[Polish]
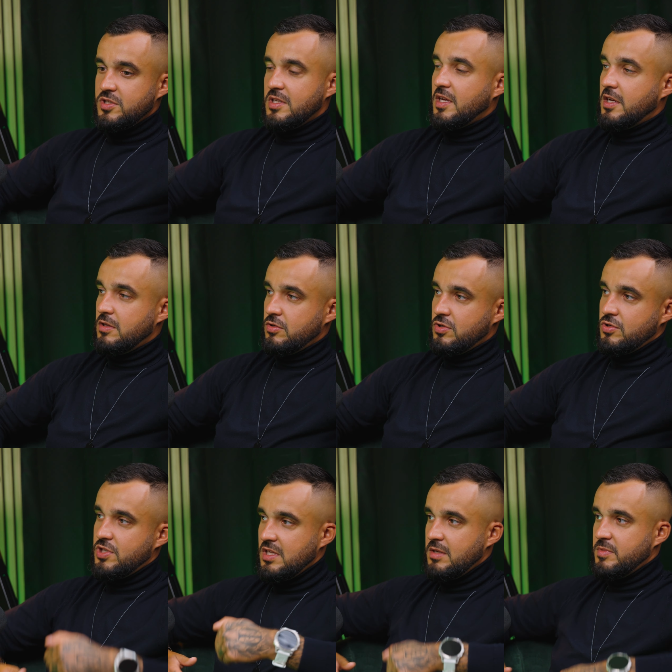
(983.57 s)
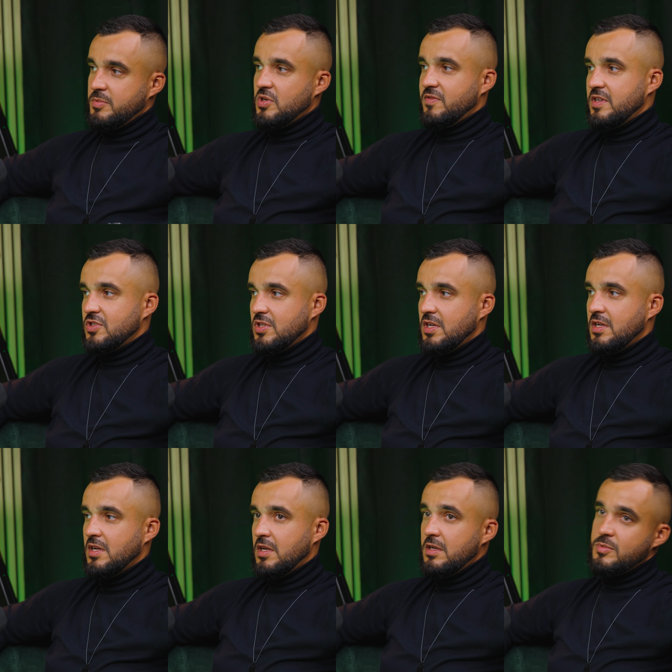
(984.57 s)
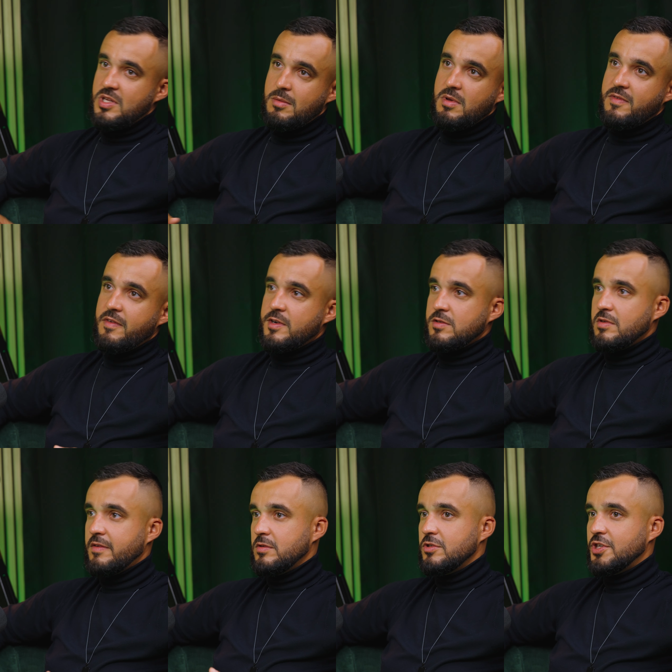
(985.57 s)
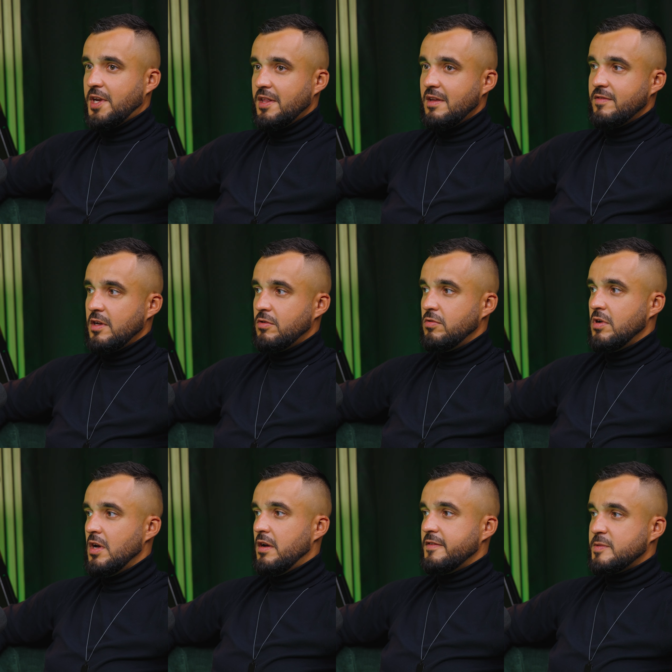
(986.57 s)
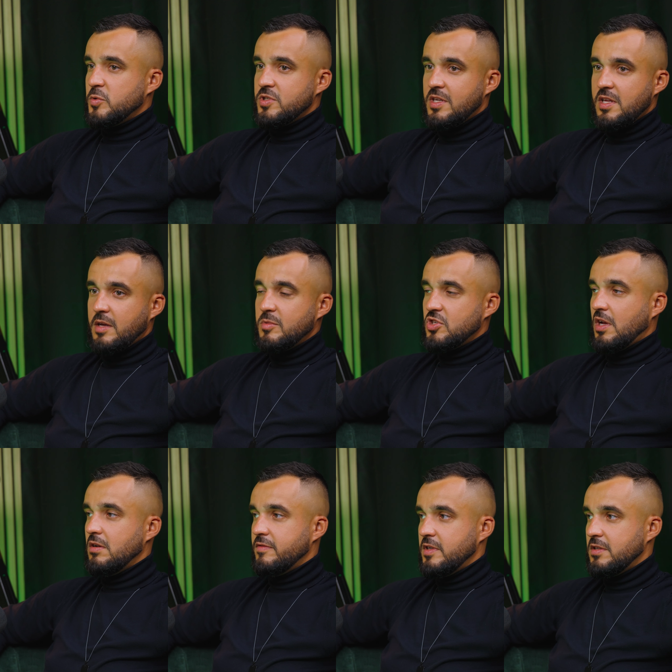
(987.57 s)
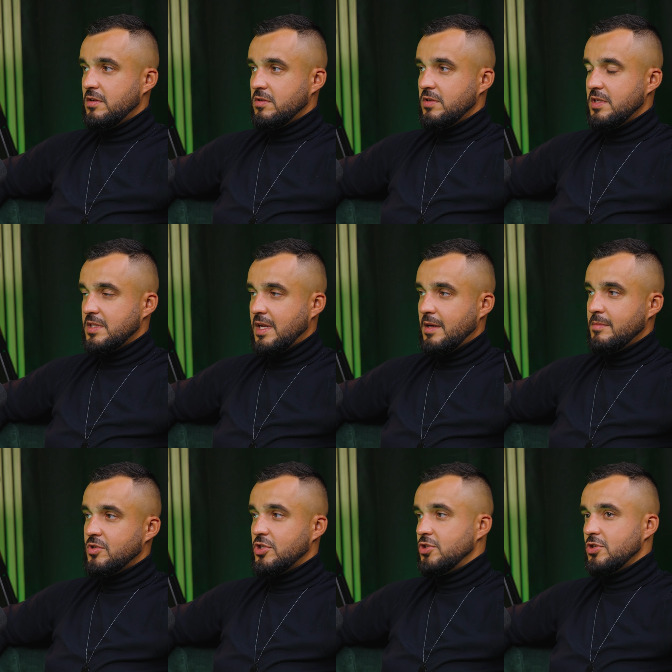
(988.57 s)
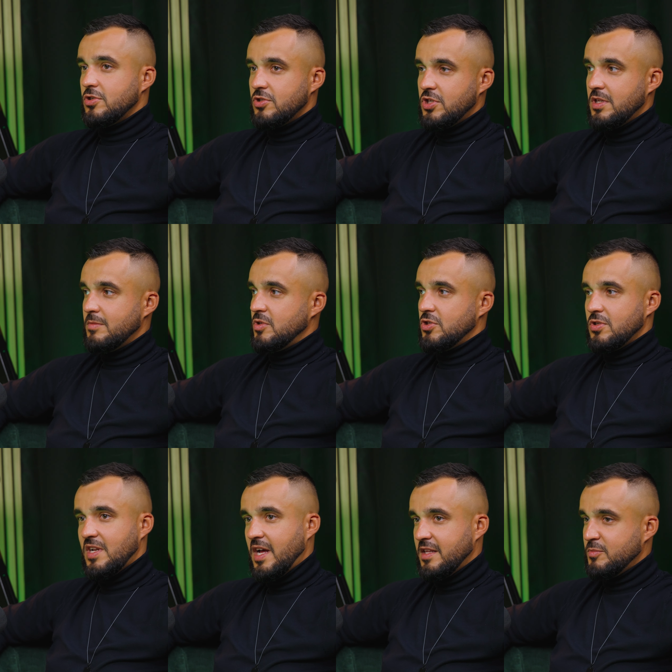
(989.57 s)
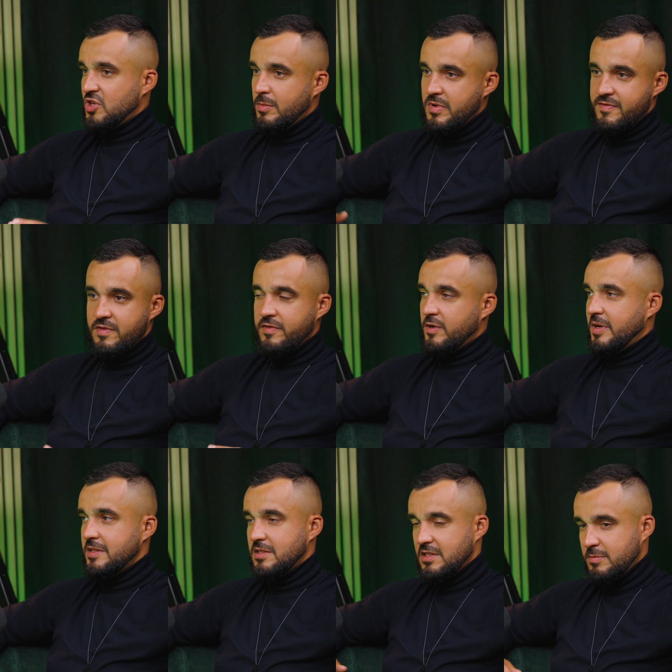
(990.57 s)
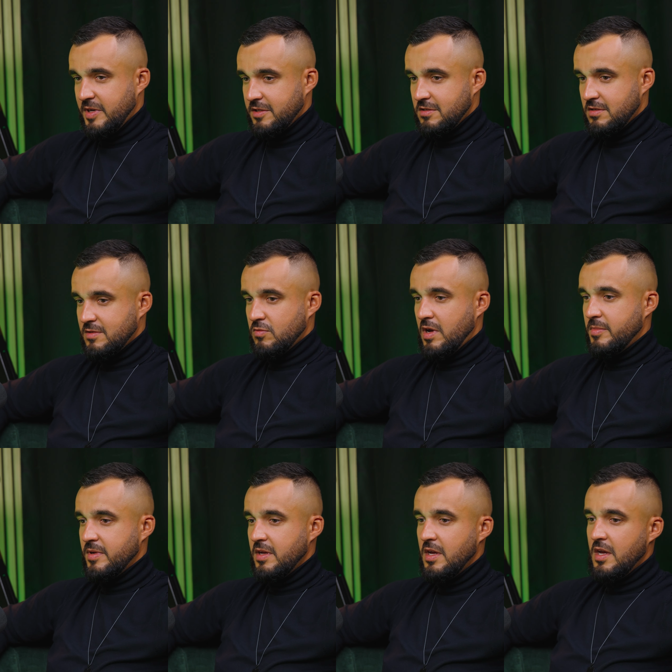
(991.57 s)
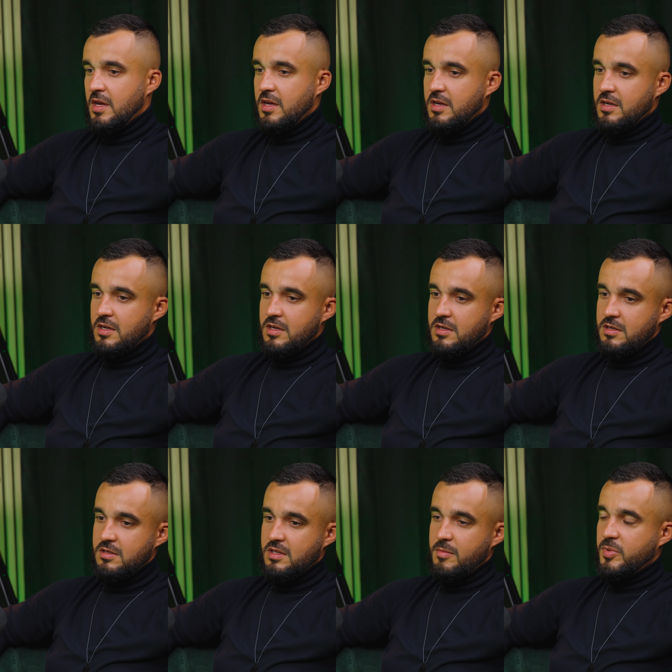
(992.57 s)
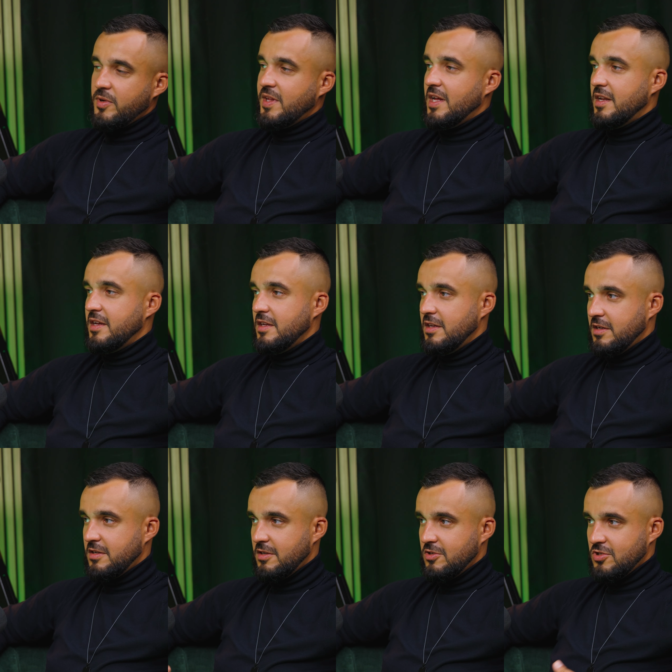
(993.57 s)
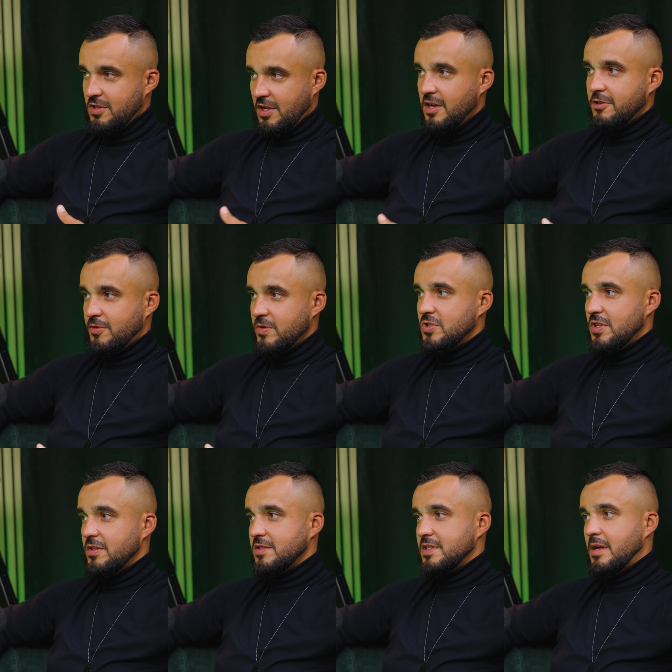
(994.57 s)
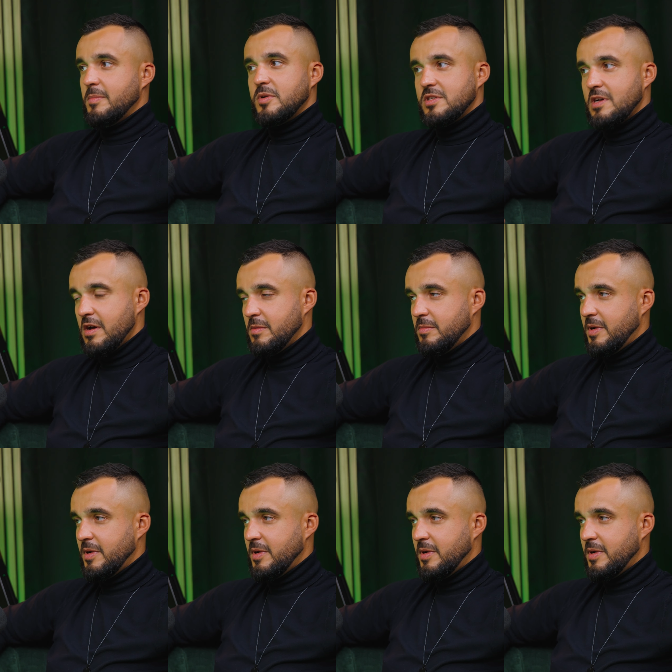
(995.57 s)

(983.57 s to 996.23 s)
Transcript: przyjdzie takie dociążenie, bo przeważnie, no przynajmniej we Wrocławiu, no średnia wieku w spółdzielniach mieszkaniowych, no to jest tam 60-70 lat. Przepływ informacji jest bardzo słaby. E, te portale ich, czy te elektroniczne dostępy działają